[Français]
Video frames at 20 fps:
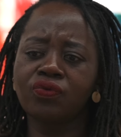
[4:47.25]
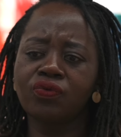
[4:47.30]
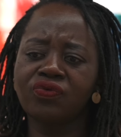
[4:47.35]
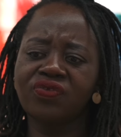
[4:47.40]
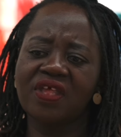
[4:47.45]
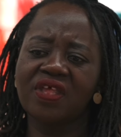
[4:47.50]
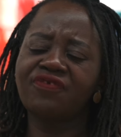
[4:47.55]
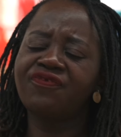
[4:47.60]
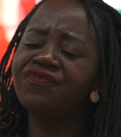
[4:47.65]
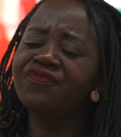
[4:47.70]
de
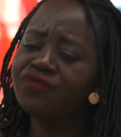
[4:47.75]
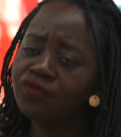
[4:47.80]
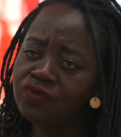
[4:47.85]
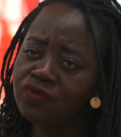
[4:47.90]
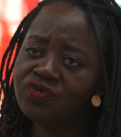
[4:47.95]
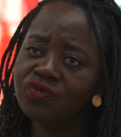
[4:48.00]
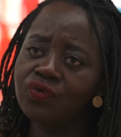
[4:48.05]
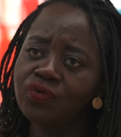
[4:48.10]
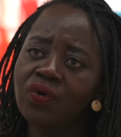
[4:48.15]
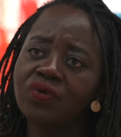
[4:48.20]
cette
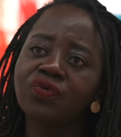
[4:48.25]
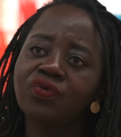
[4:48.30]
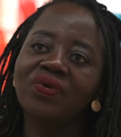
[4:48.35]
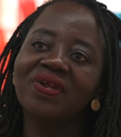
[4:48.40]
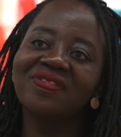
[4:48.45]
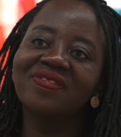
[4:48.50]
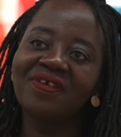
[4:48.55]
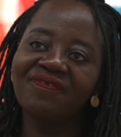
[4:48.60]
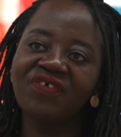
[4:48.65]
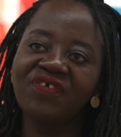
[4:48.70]
fusion
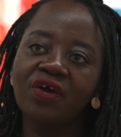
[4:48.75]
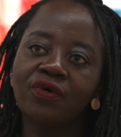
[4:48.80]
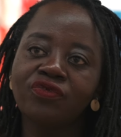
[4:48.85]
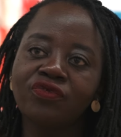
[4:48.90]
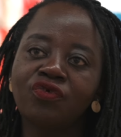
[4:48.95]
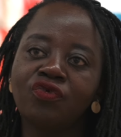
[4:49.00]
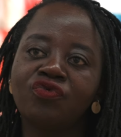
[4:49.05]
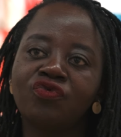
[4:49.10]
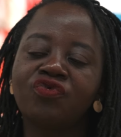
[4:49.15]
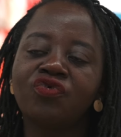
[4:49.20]
entre les
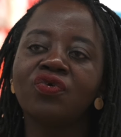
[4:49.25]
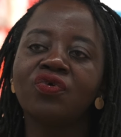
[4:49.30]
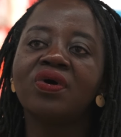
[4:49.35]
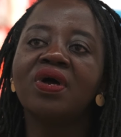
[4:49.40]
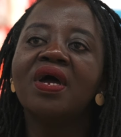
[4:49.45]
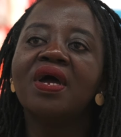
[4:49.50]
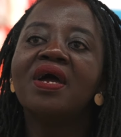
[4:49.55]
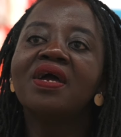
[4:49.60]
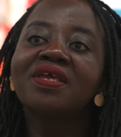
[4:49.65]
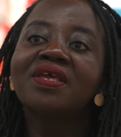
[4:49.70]
différentes
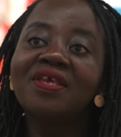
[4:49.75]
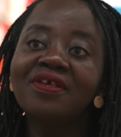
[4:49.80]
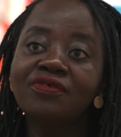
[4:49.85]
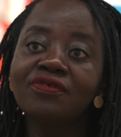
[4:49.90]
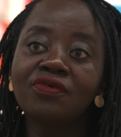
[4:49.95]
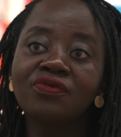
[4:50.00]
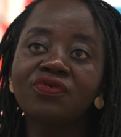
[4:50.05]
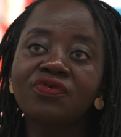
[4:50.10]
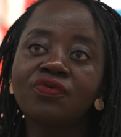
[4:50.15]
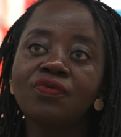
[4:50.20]
cultures qui,
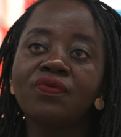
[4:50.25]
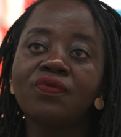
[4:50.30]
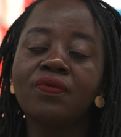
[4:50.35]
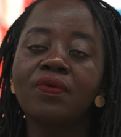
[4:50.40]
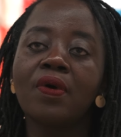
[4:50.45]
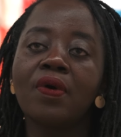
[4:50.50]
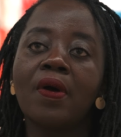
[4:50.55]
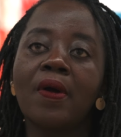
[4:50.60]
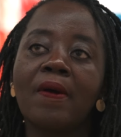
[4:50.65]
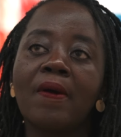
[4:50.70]

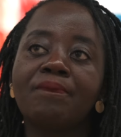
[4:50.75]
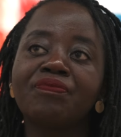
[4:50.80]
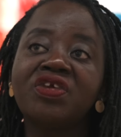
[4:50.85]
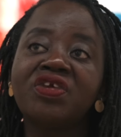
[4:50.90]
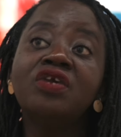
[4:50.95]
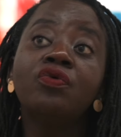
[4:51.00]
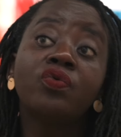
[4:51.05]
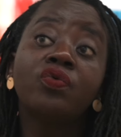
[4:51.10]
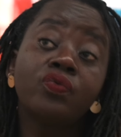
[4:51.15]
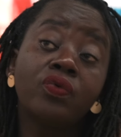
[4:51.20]

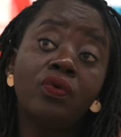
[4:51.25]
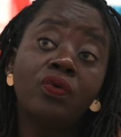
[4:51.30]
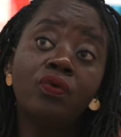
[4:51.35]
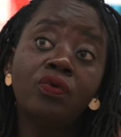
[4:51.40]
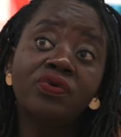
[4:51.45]
qui ont,